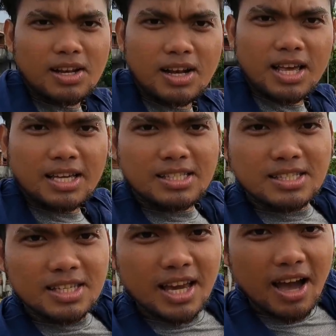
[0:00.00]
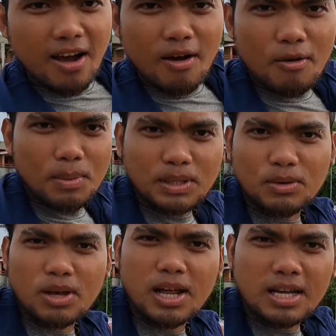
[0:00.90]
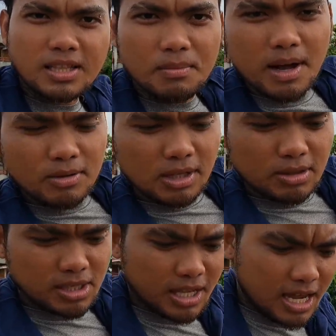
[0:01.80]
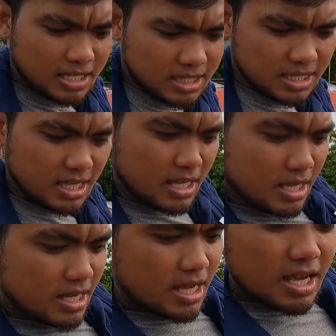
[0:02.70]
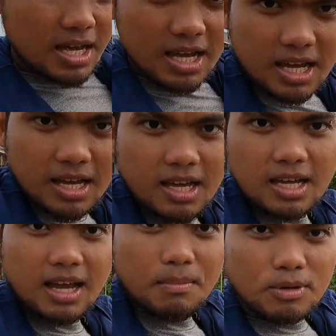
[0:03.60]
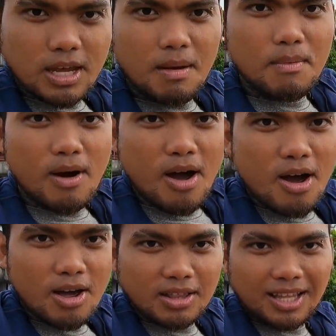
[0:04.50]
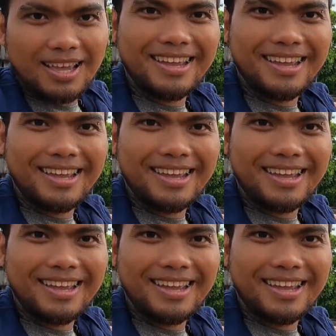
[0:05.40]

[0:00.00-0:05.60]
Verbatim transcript: Let's go! Patuloy lang ang trabaho dito sa taas. Ah, kembot-kembot!